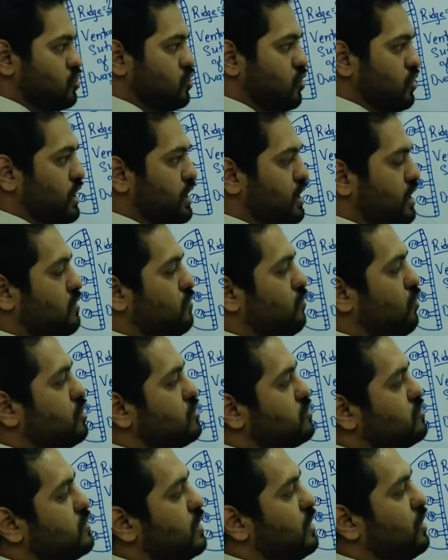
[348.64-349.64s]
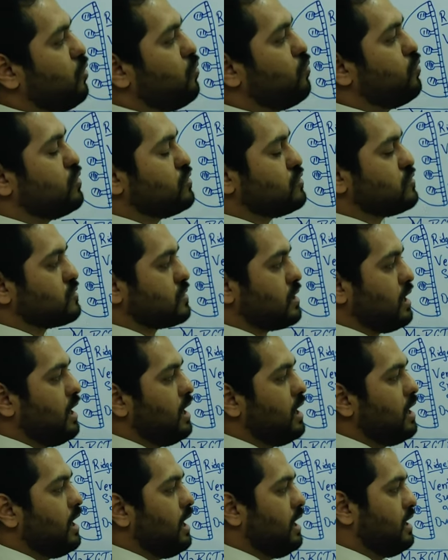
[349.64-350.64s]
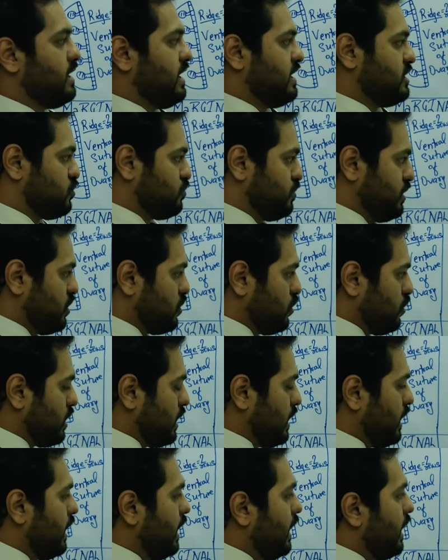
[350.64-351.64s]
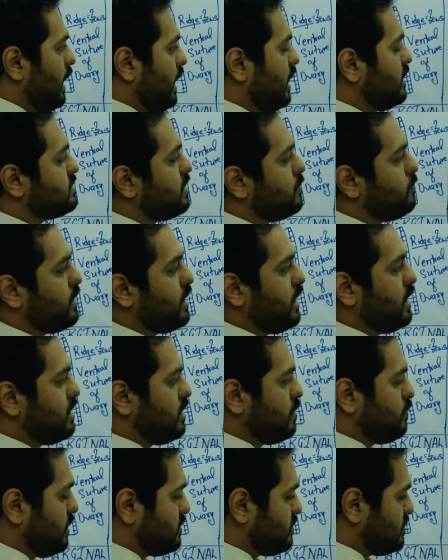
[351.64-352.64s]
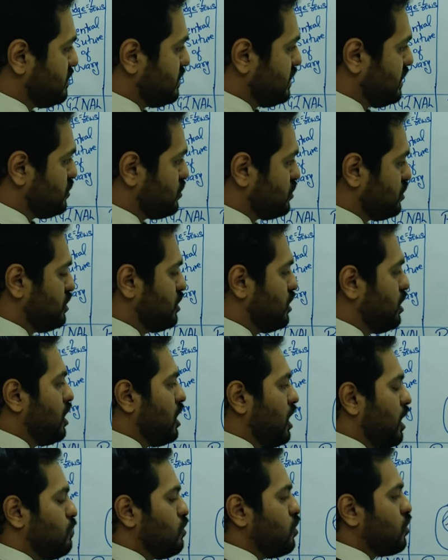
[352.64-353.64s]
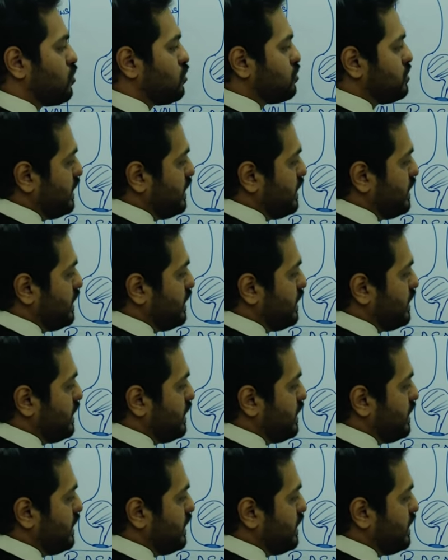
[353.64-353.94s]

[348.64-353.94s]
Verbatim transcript: जो इनर वॉल से ओव्यूल्स का अटैचमेंट हो रहा है ऐसा पराइडल प्रेजेंटेशन हम लोग को